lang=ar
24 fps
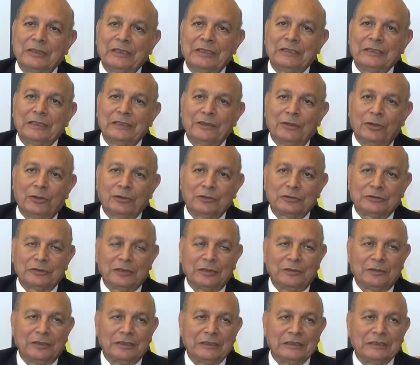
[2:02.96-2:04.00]
احنا نحط
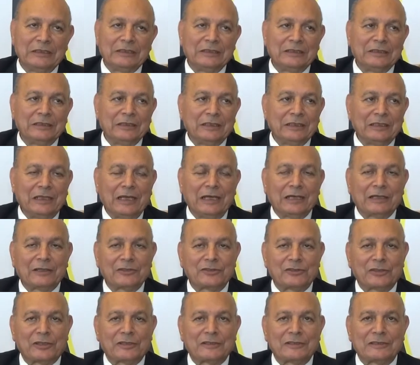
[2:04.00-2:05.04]
الحاجه
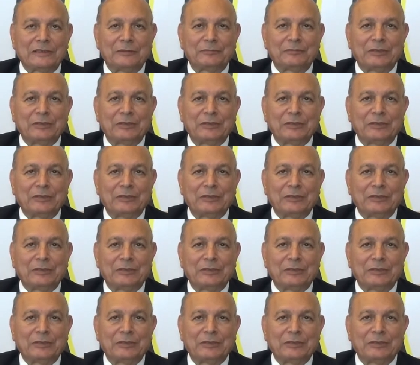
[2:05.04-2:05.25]
الشخصيه